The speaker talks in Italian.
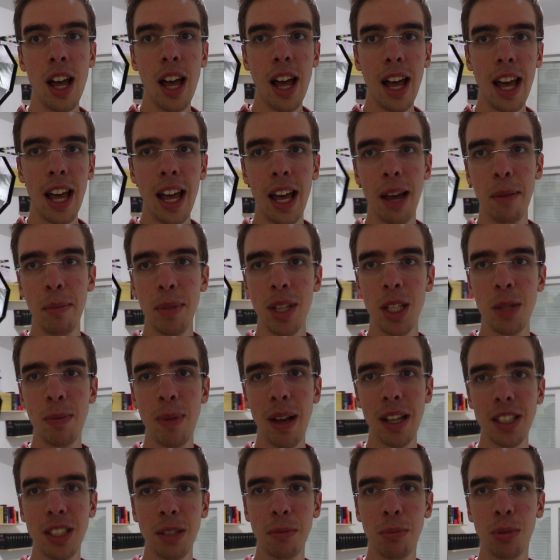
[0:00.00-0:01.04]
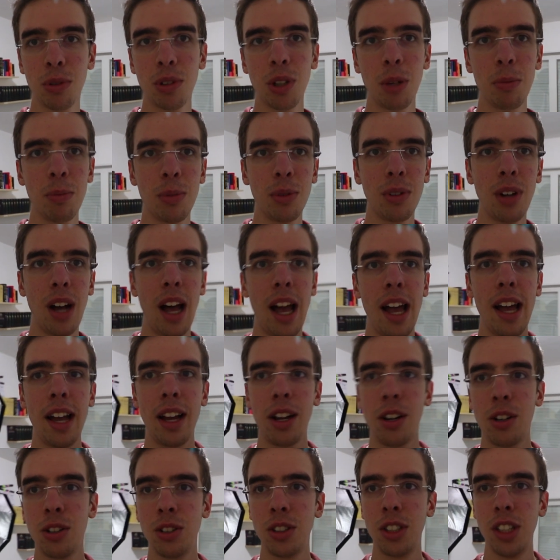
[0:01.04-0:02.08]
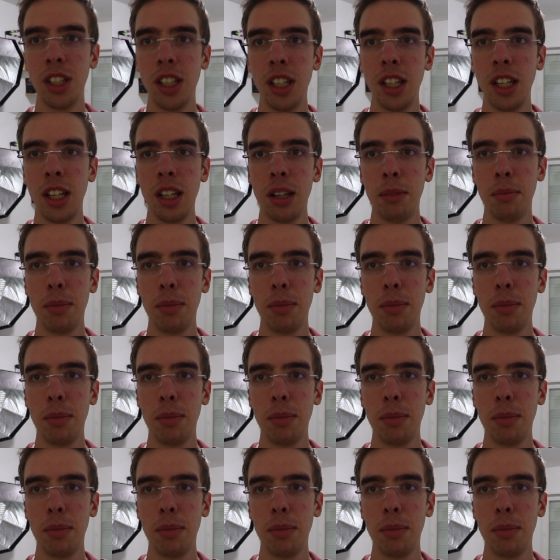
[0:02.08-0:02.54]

Eh, mi dispiace, purtroppo è così,